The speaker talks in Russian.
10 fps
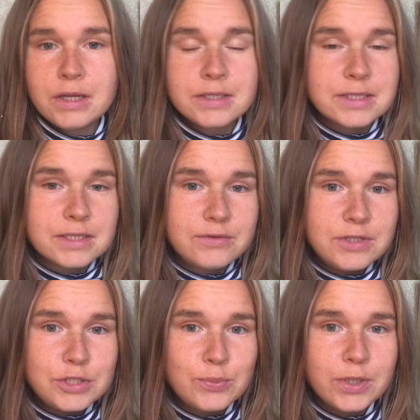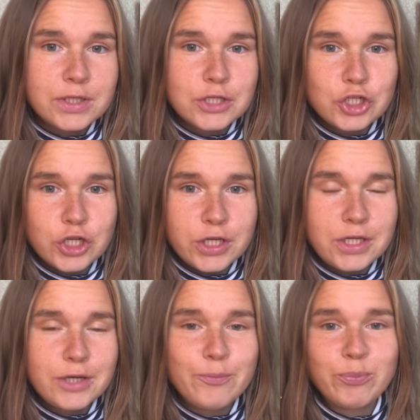Созависимые
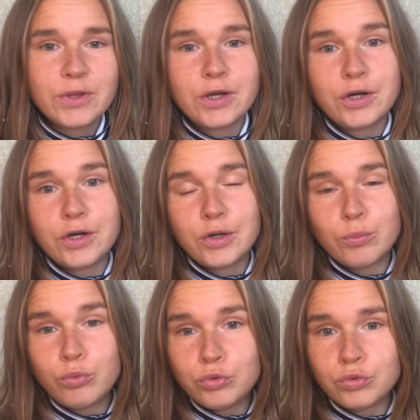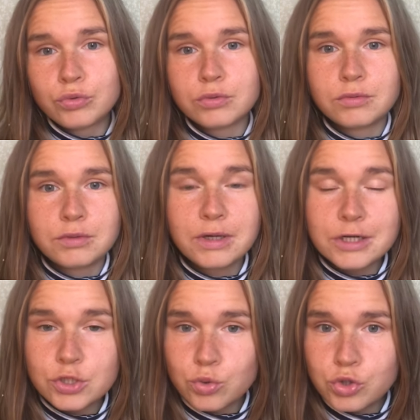отношения э, будут
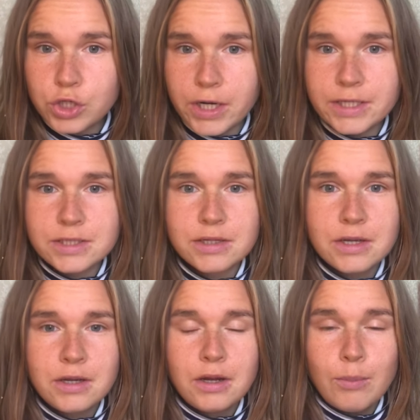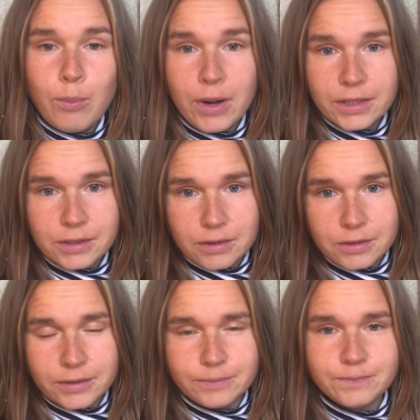разрушать
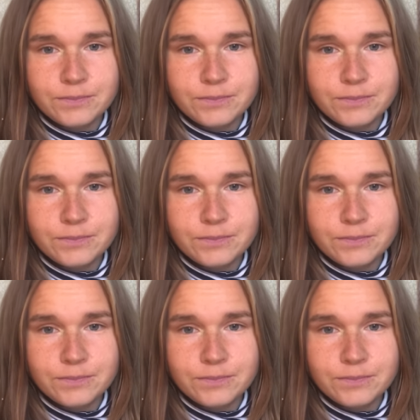паттерны